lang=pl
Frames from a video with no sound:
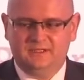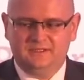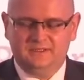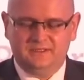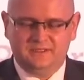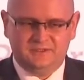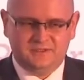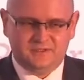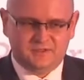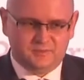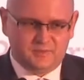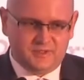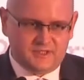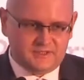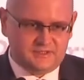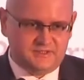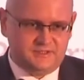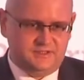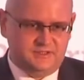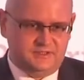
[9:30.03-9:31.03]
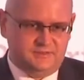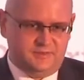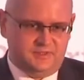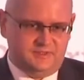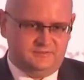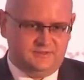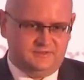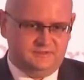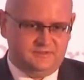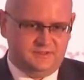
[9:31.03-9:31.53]
jeszcze bardziej się
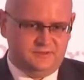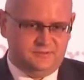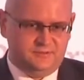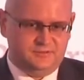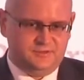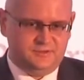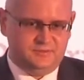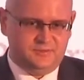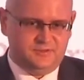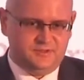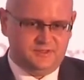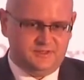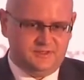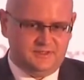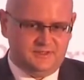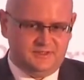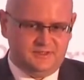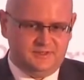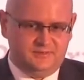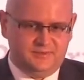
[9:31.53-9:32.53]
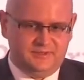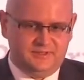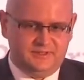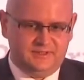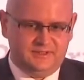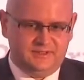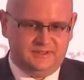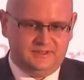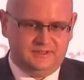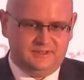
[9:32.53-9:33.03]
sprawdza w tak dużych projektach jak
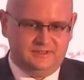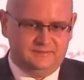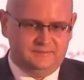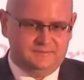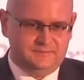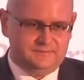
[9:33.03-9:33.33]
P1.